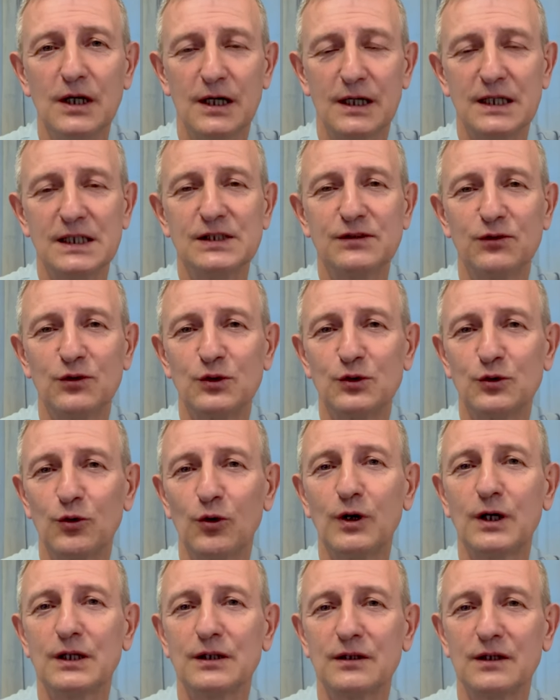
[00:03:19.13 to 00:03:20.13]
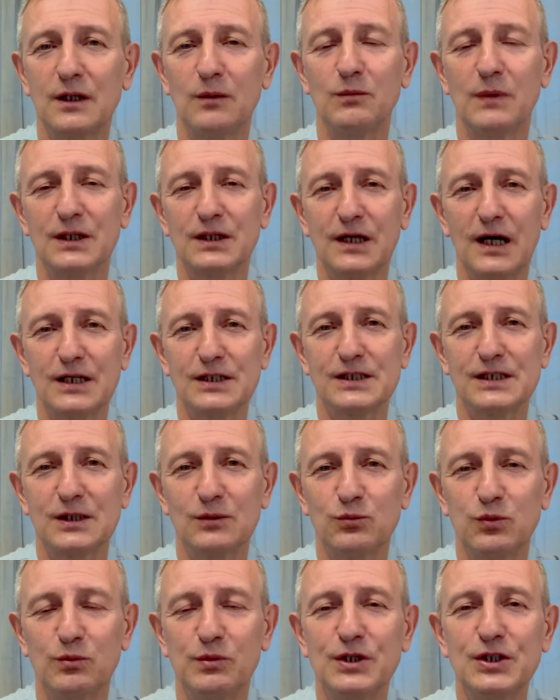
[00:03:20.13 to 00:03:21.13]
разве он только ну, там, откажется
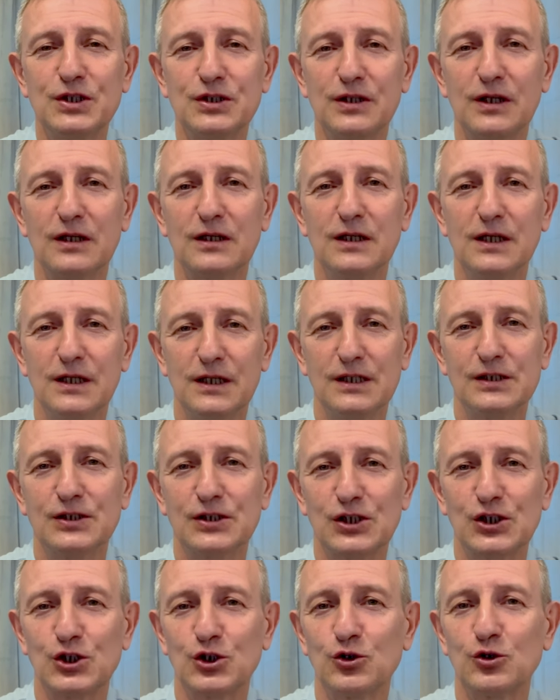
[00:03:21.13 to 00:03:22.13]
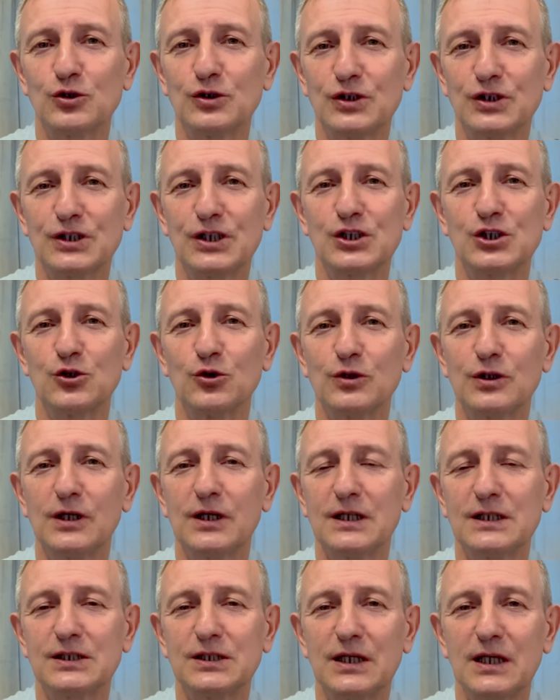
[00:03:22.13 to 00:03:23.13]
публично и сожжет, сожжет на
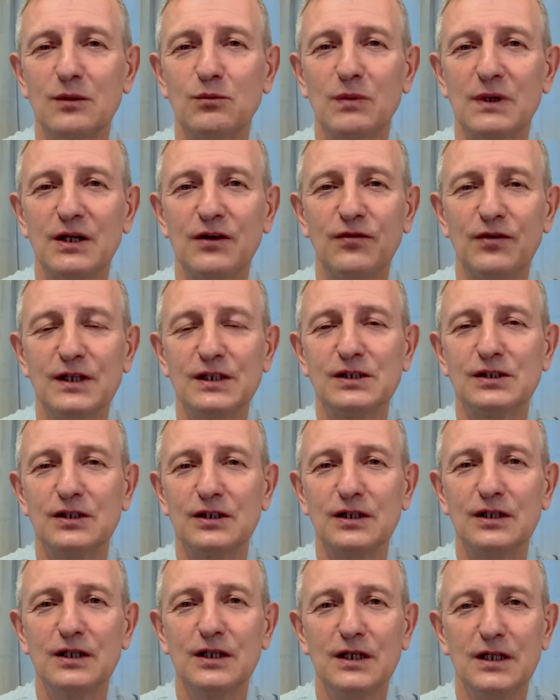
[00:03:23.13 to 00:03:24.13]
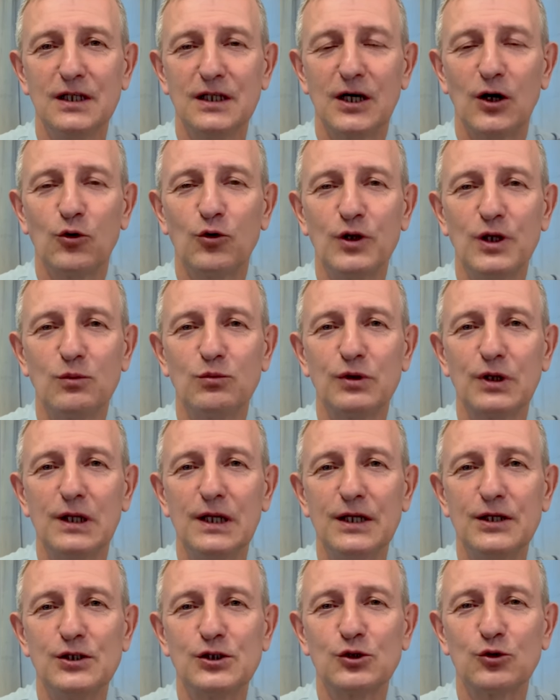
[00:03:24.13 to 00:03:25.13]
костре манифест и какую-нибудь
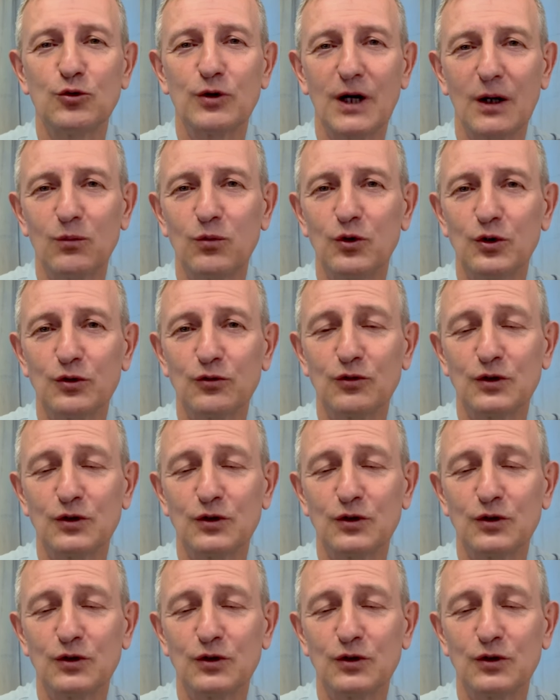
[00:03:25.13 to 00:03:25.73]
ленинскую работу.